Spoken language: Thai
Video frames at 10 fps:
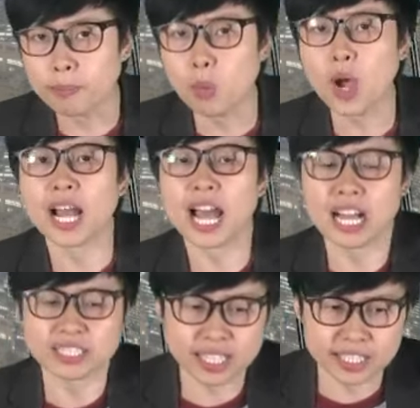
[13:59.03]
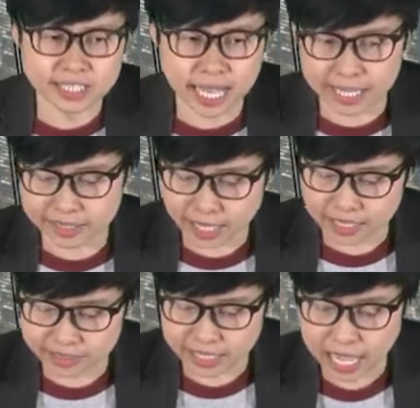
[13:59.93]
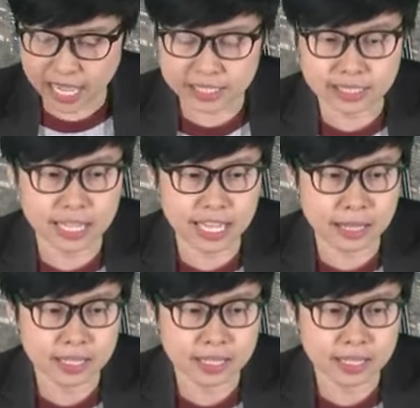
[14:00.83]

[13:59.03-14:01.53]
พวกค่าใช้จ่ายต่าง ๆนะ